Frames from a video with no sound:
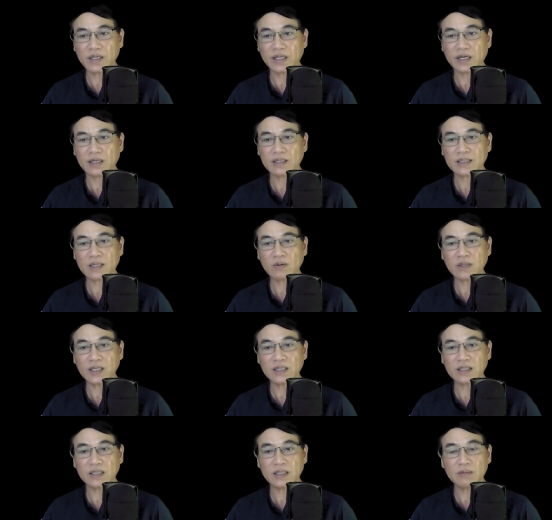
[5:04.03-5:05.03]
dần sau cánh
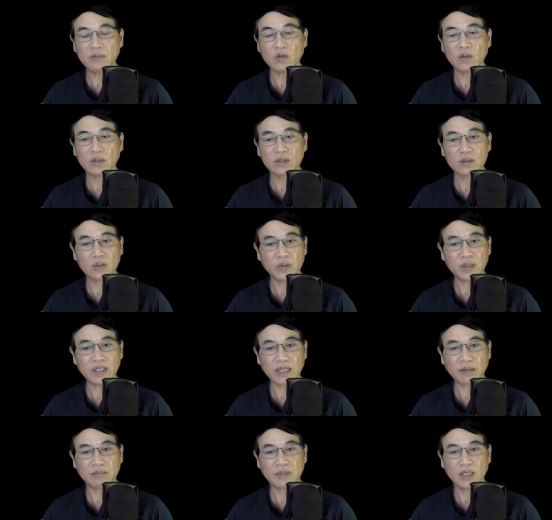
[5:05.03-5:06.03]
cửa buồng tối
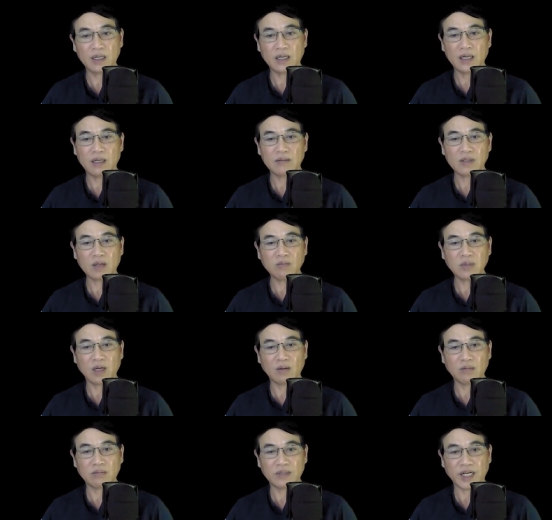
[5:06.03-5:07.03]
tăm, trong
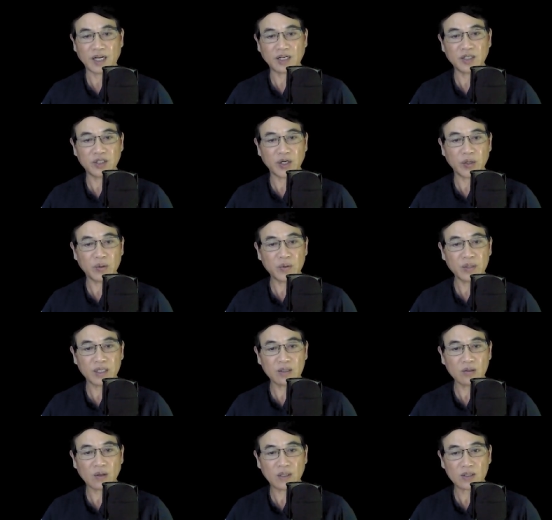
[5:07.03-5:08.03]
lòng nặng trĩu
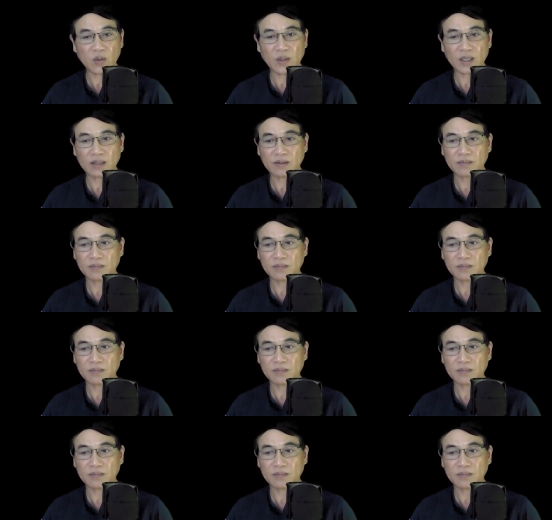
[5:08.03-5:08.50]
những lo toan.